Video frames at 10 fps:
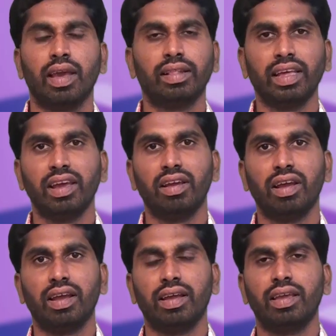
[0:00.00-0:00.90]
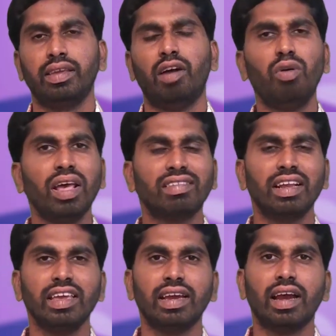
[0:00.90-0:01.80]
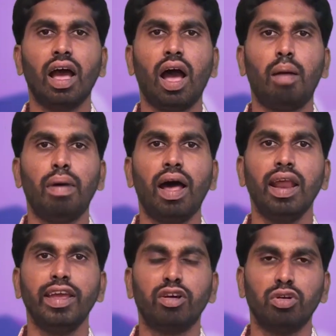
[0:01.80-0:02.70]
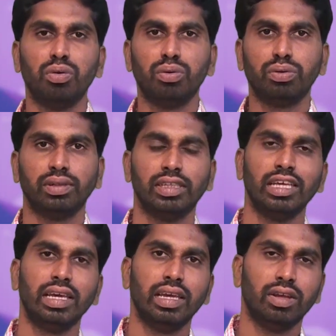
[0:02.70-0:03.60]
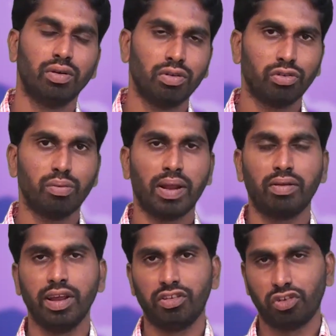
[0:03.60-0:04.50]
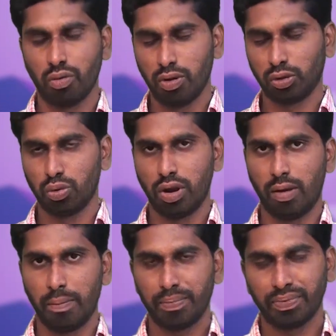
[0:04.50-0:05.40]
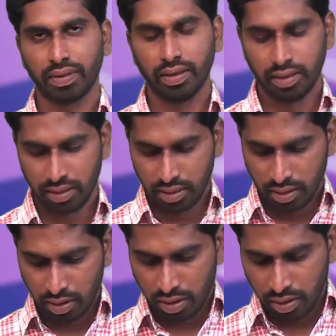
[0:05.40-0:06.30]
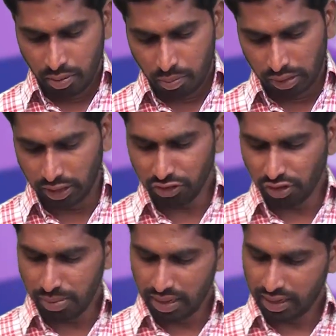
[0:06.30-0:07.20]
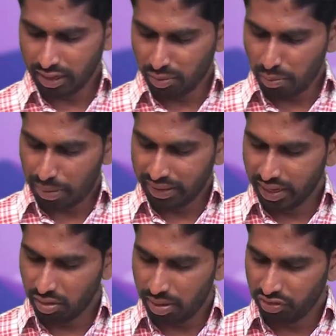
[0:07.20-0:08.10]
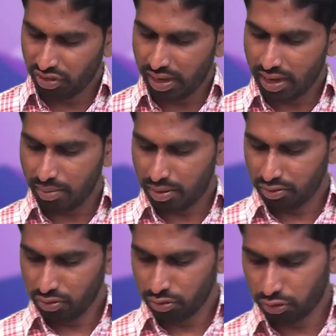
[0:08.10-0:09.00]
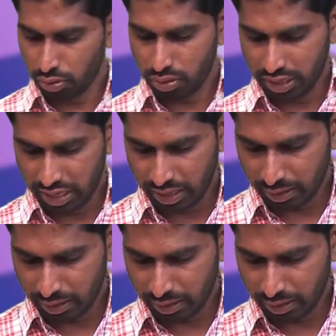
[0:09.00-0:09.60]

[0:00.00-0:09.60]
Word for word: అయితే ఎవరు అసలు ఇక అమాలయకులు ఇది ఈరోజు మనం నేర్చుకోబోతూ ఉన్నాం మొదటి సమయాల గ్రంథము పదిహేనవ అధ్యాయాన్ని మనం చూస్తూ ఉంటే